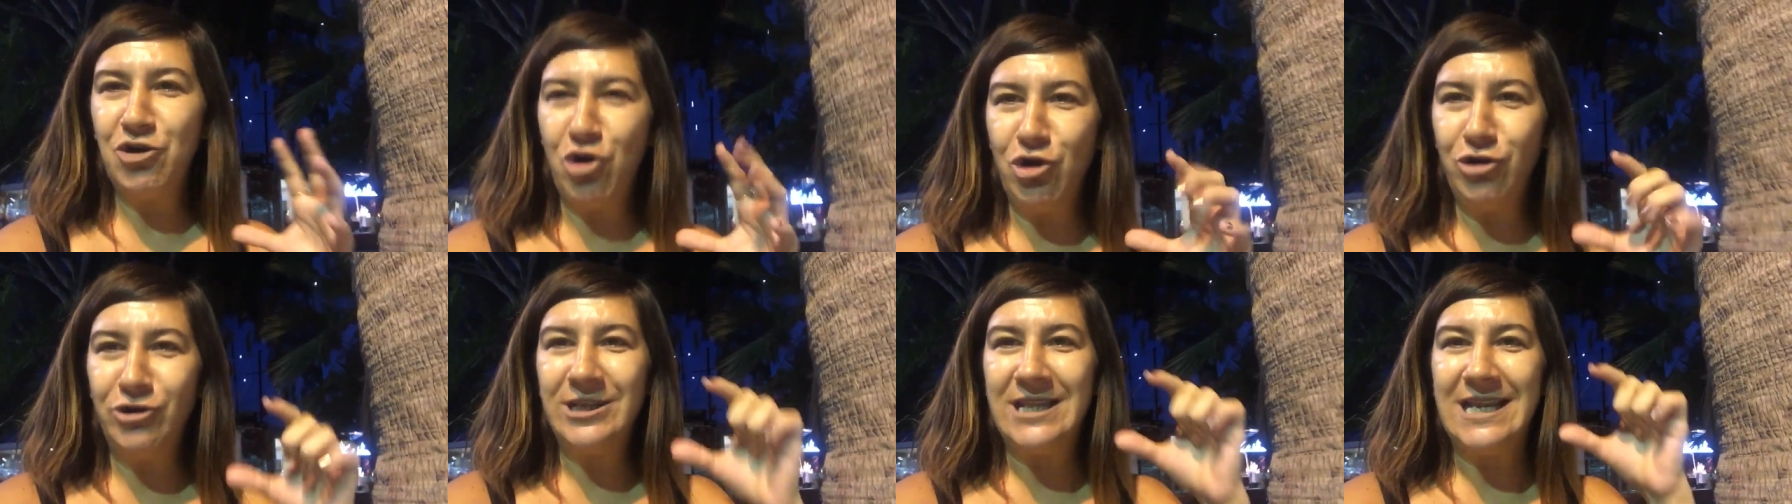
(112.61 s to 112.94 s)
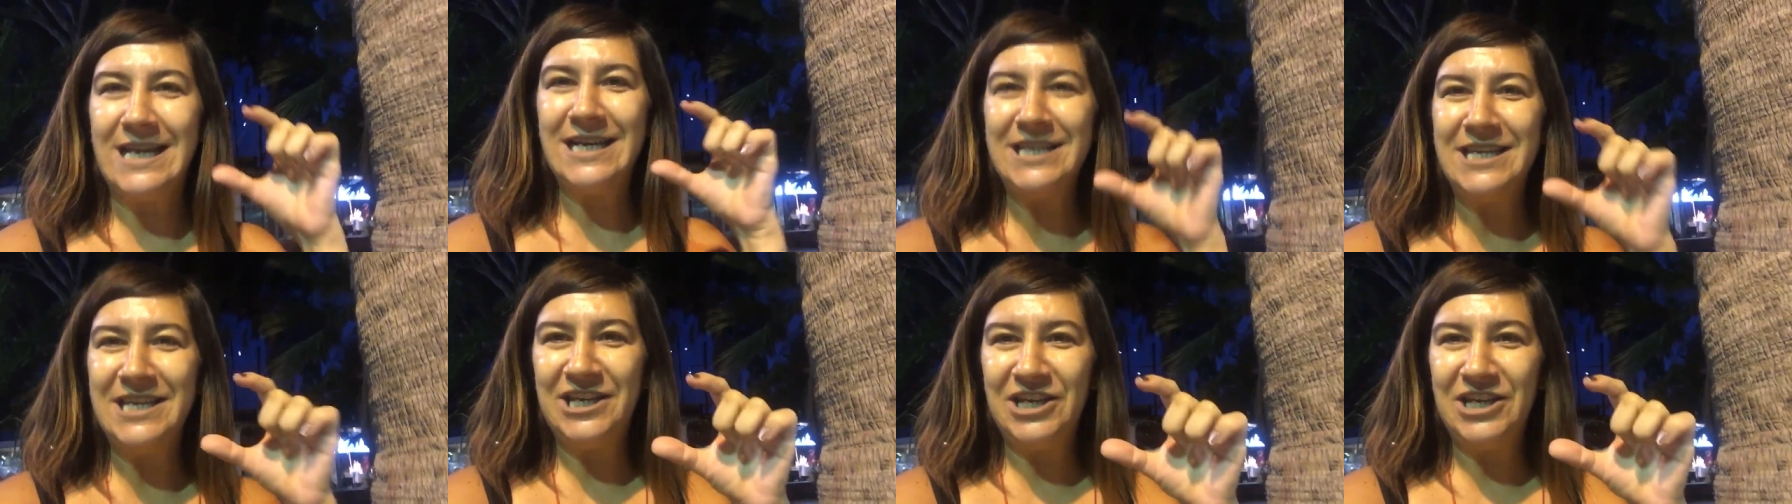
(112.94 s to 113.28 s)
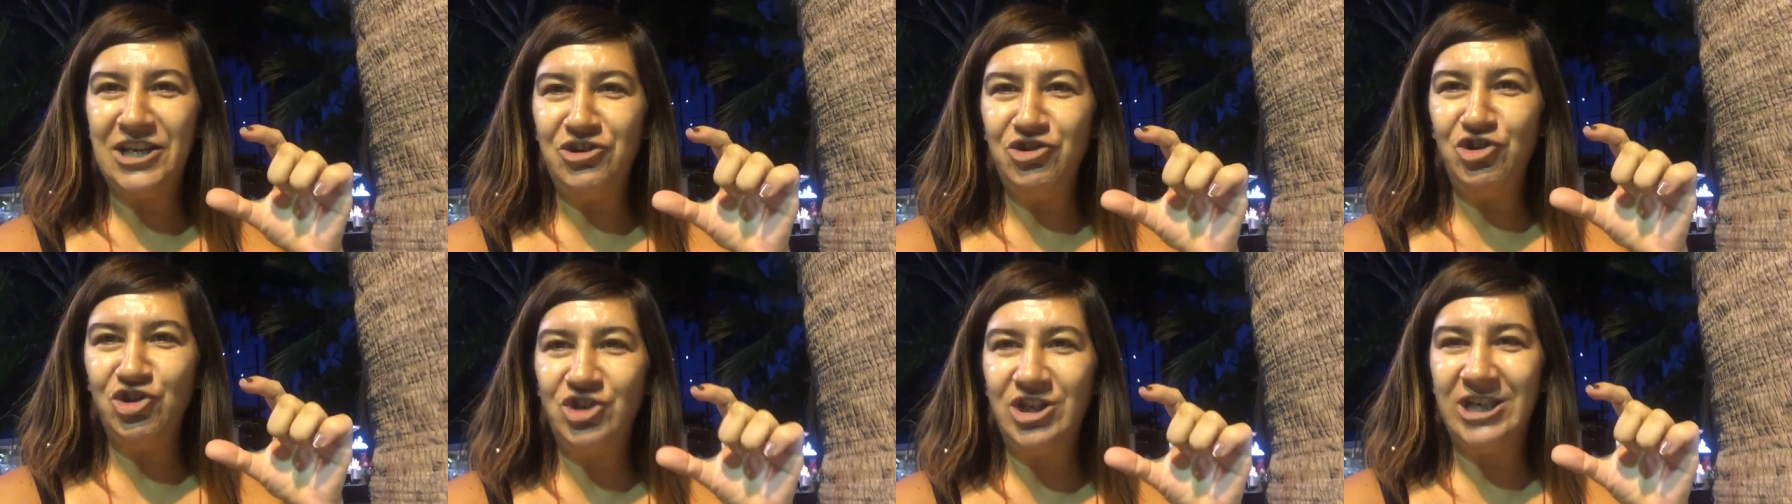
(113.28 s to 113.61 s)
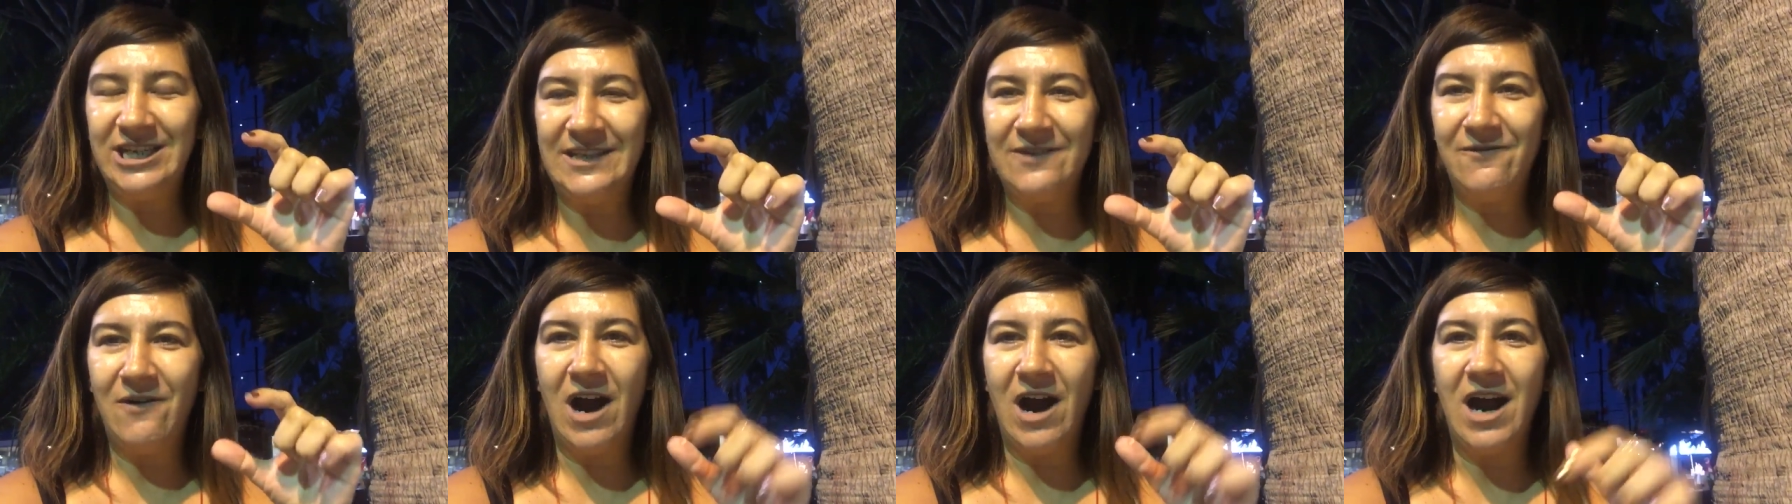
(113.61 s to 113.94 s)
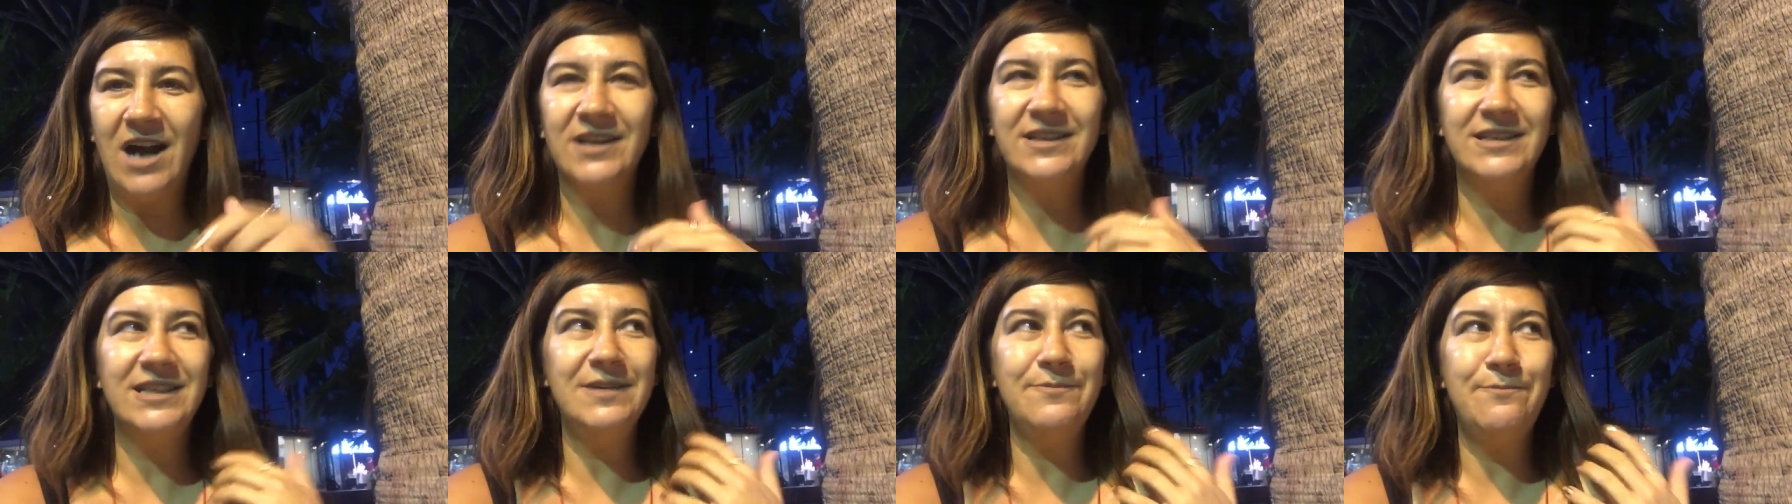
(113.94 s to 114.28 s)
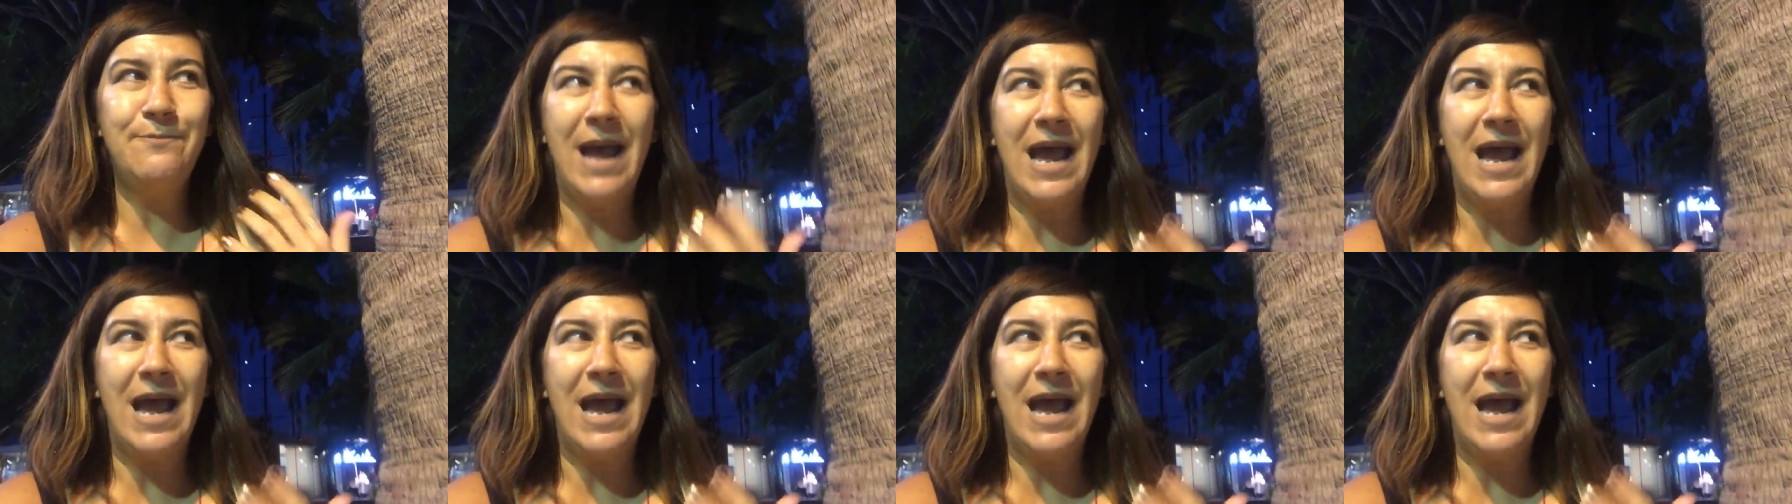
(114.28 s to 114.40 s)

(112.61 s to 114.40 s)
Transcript: öykülerinin ikinci cildi vardı.